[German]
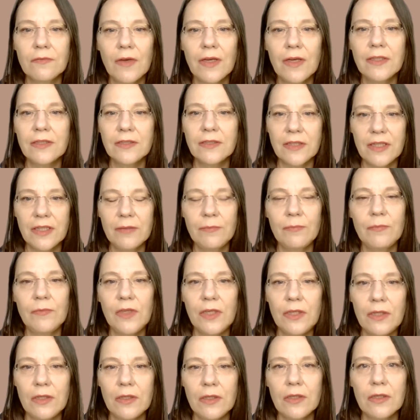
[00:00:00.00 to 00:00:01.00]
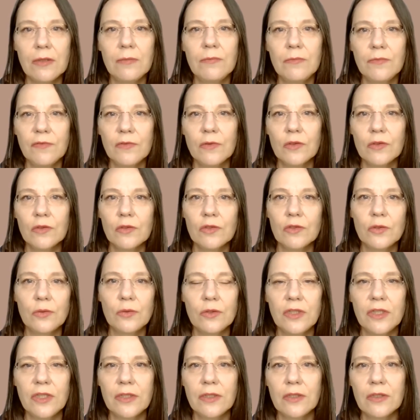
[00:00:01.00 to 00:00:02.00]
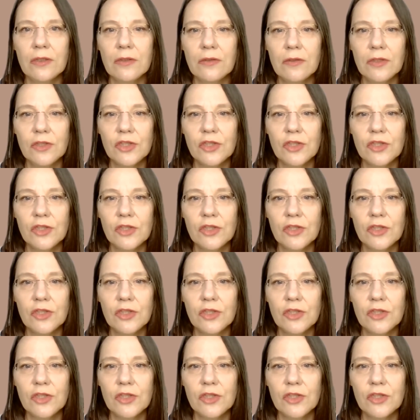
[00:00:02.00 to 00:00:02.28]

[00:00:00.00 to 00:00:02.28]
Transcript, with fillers: weil es eben nicht im Fotoshooting